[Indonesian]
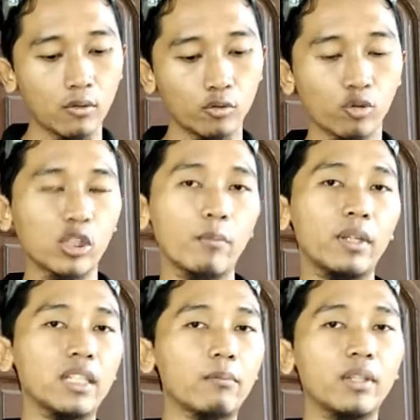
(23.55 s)
untuk
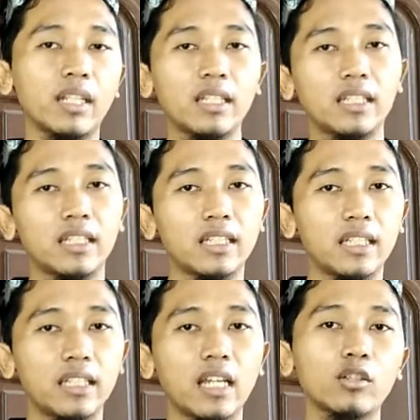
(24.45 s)
samping-sampingnya
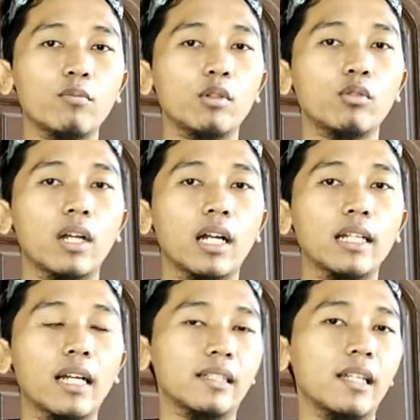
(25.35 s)
dinding-dindingnya itu
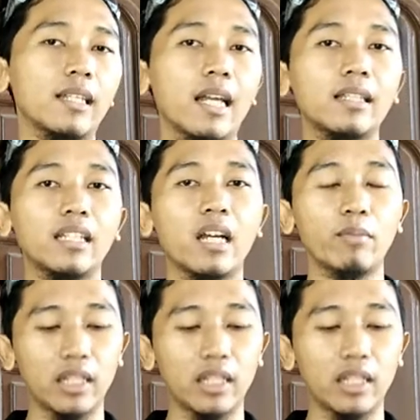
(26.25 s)
menggunakan kaca yang 3